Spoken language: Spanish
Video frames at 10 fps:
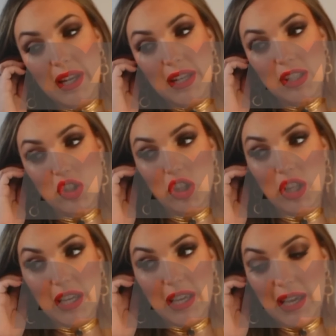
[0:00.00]
El hecho
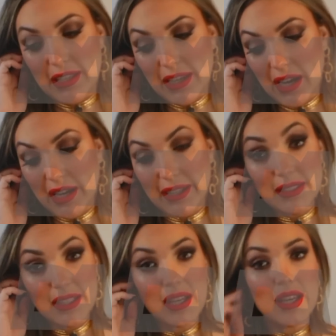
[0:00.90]
de que haya
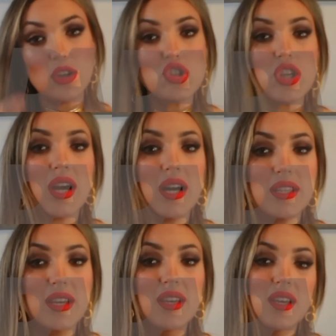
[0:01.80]
gente que no se
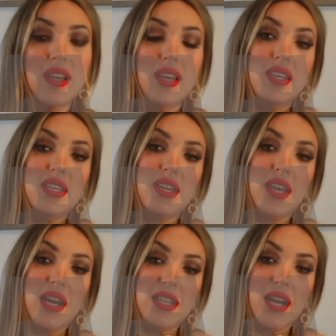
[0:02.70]
calle y
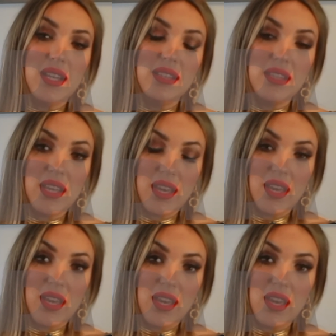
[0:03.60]
que haya gente
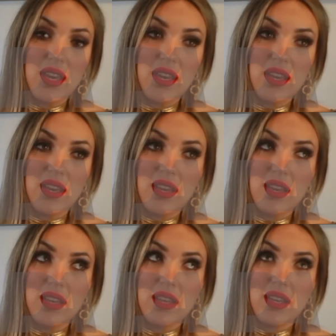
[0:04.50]

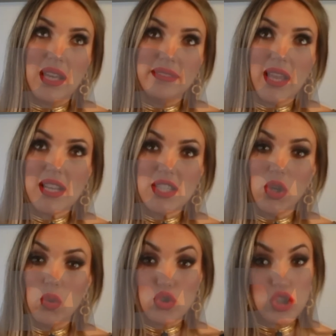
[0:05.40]
que, ante las
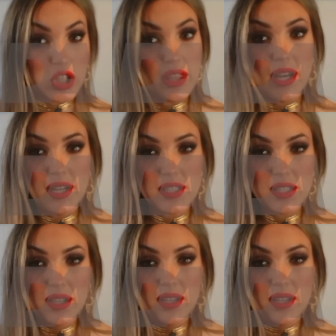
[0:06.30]
injusticias